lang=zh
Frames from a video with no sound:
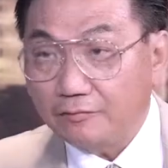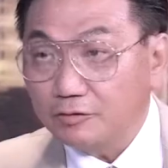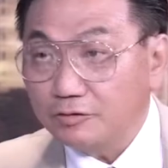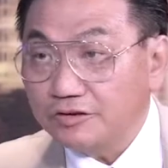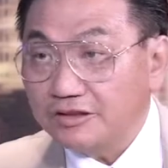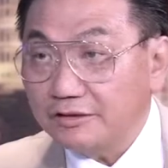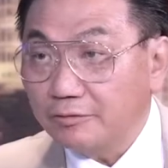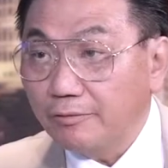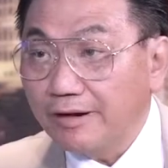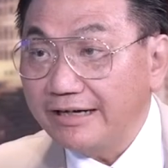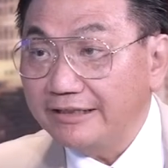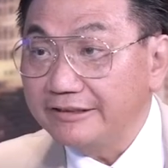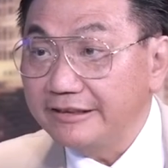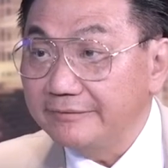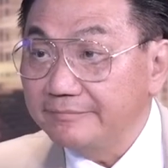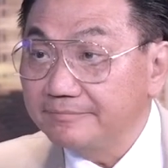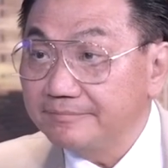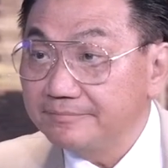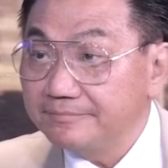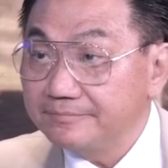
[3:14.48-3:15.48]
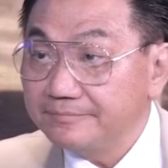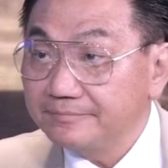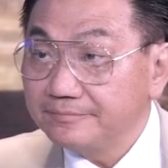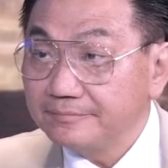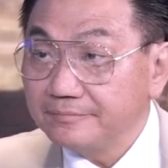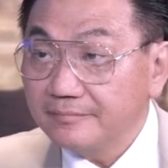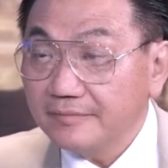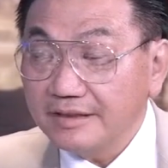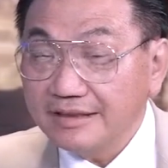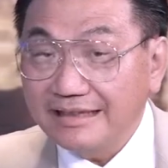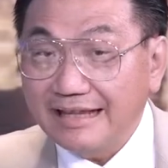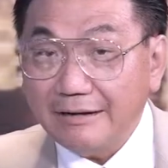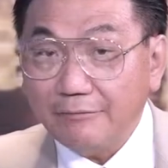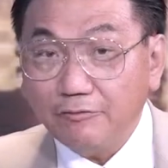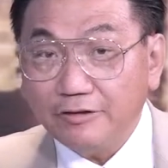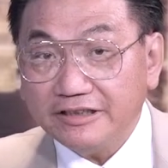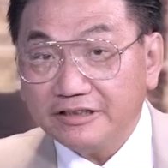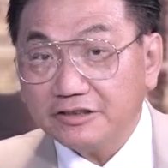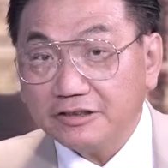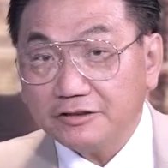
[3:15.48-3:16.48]
就是一万人。Land
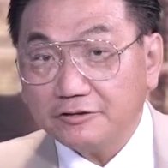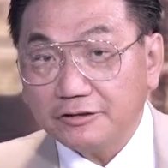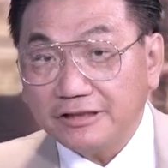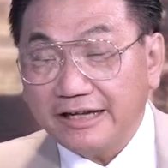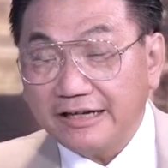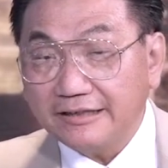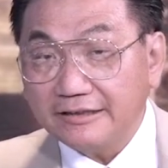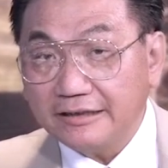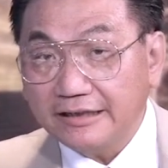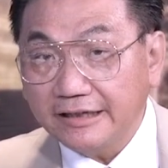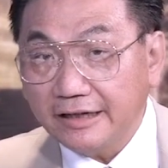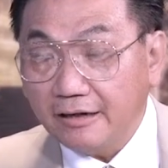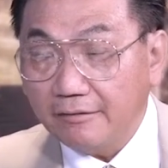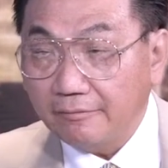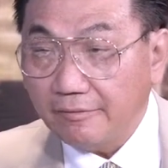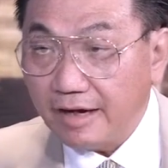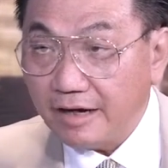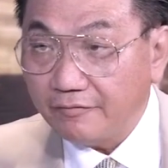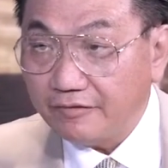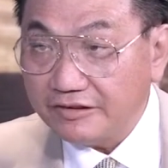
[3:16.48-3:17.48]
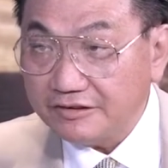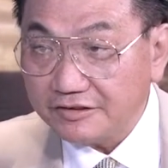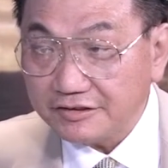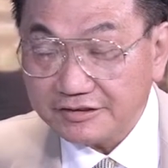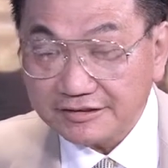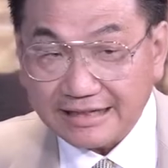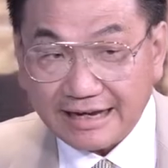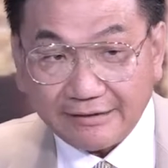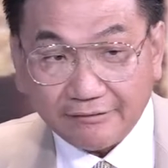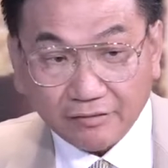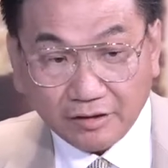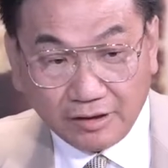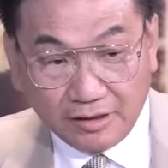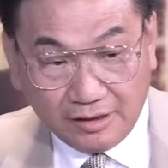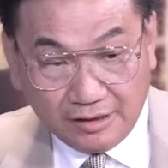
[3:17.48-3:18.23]
research lay lay off 二分之三，